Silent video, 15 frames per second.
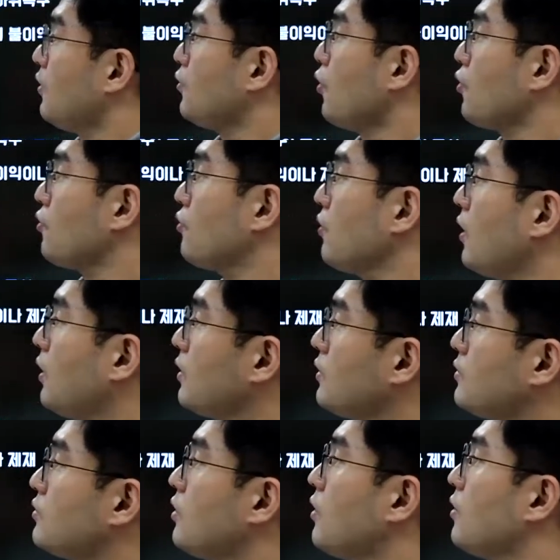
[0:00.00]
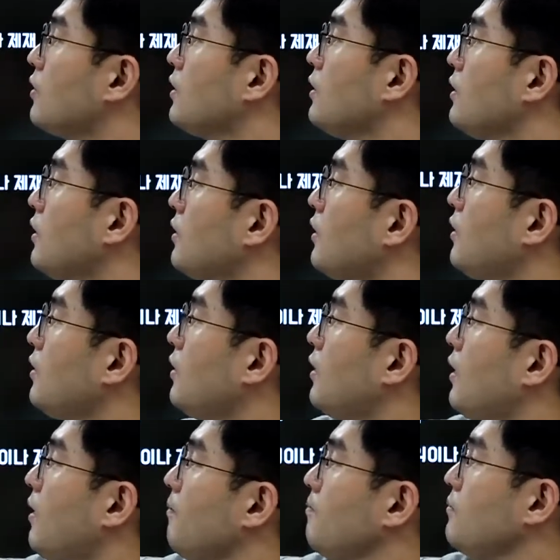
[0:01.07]
욕구의 행일성, 인간의
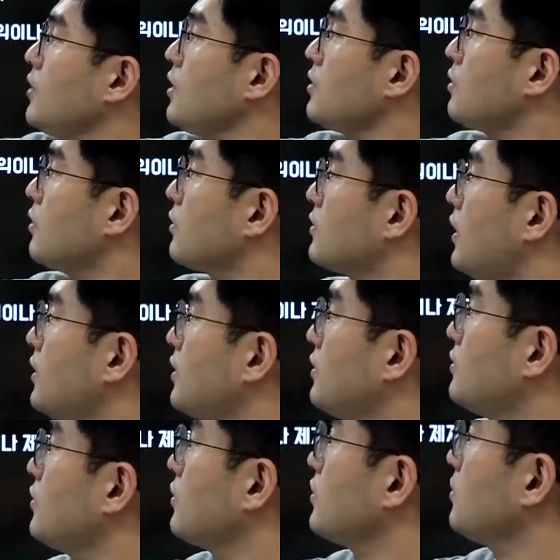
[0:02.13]
합리적, 타산적